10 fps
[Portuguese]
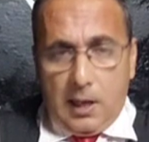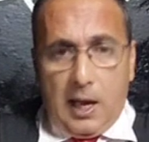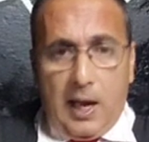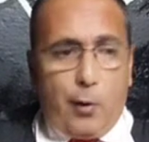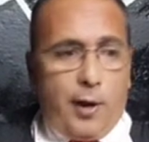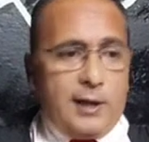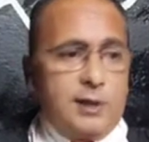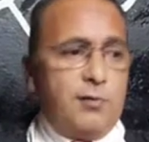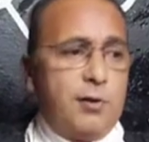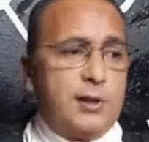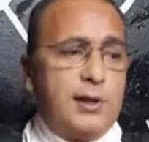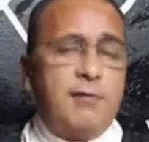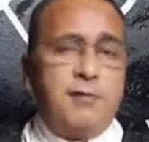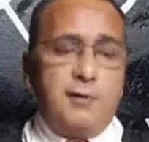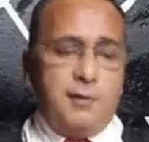Agora, se
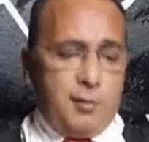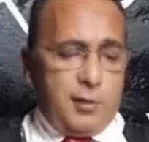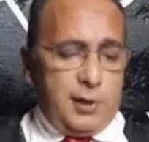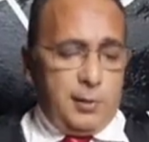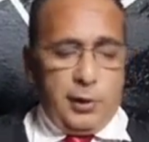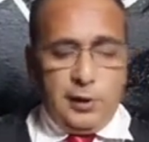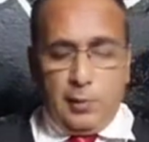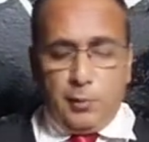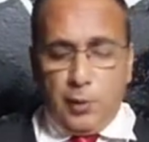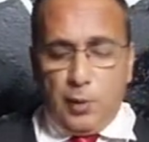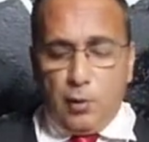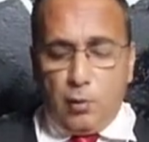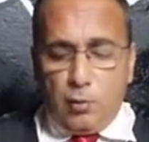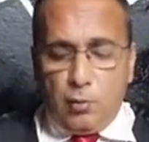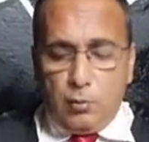você vive, você, por exemplo, é
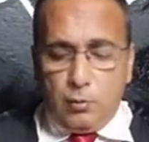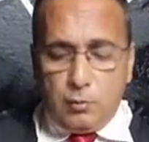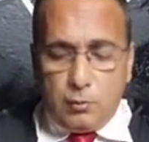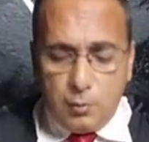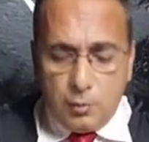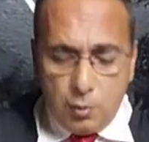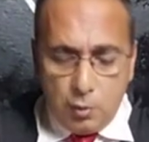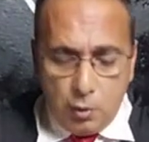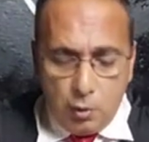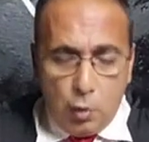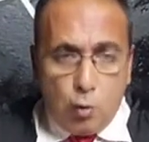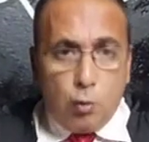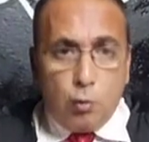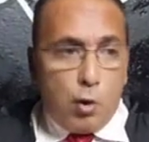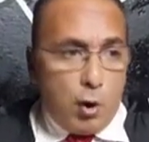um
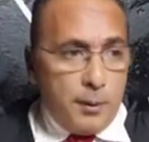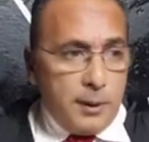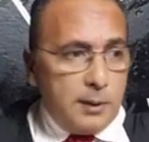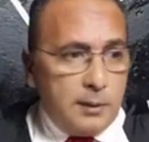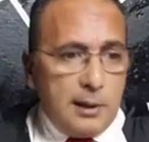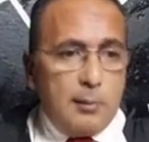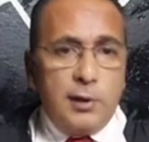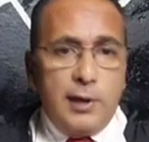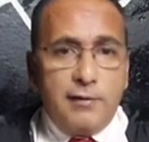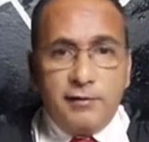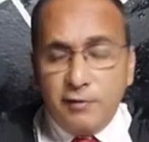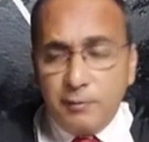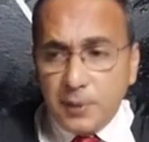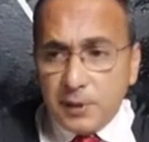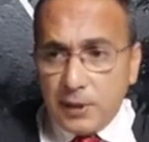um homem e a mulher vive
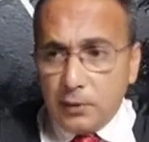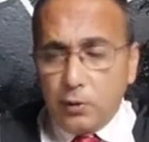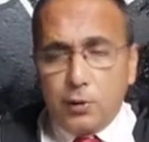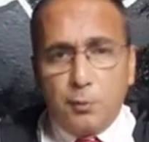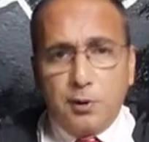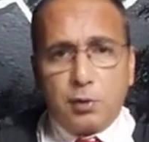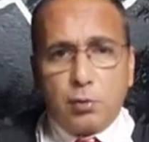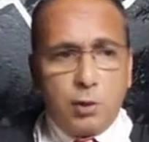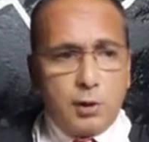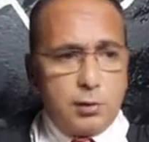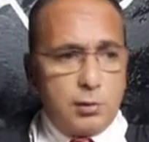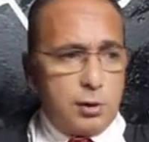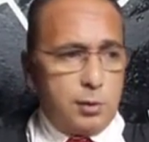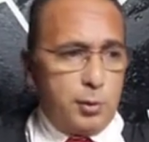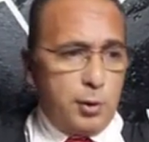pisando no teu pescoço,
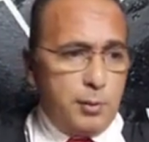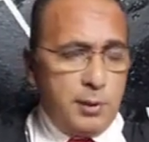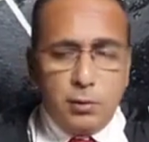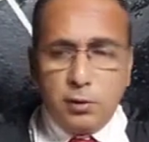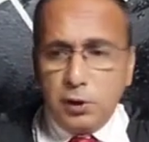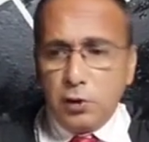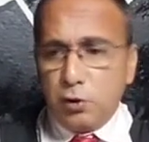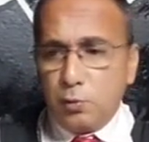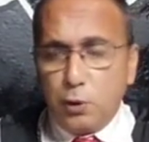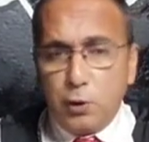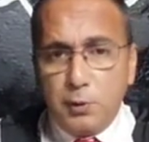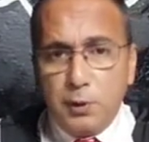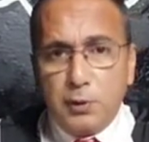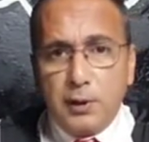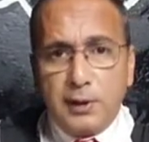te proibindo disso, te
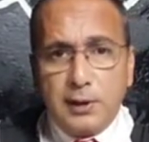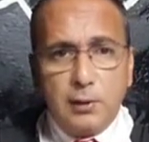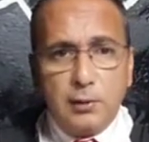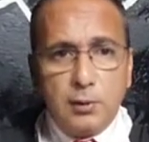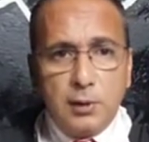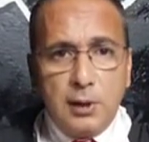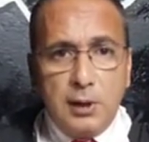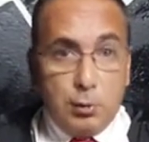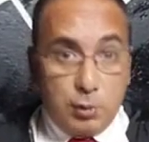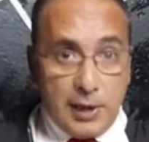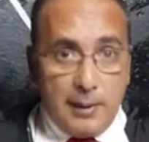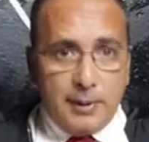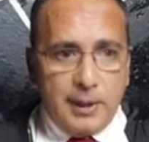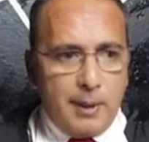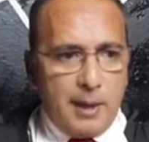proibindo daquilo, e tu
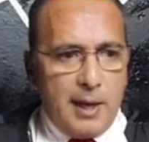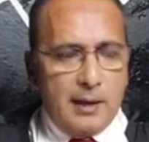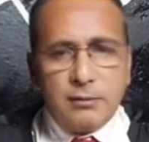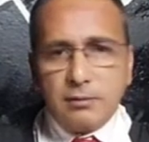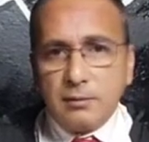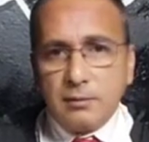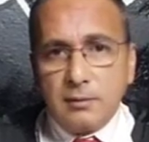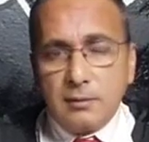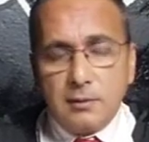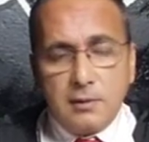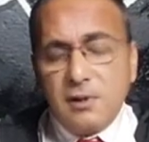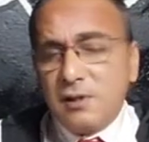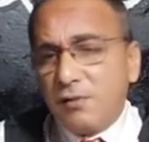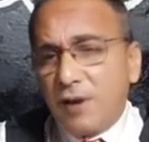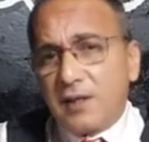sabe que está amarrado,
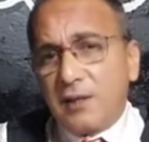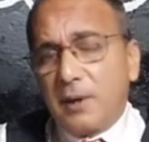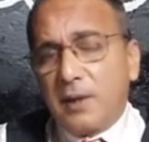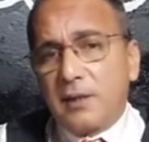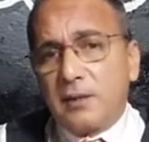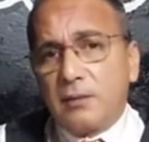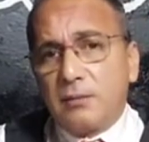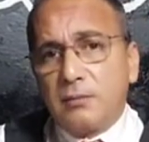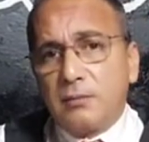desfaz a amarração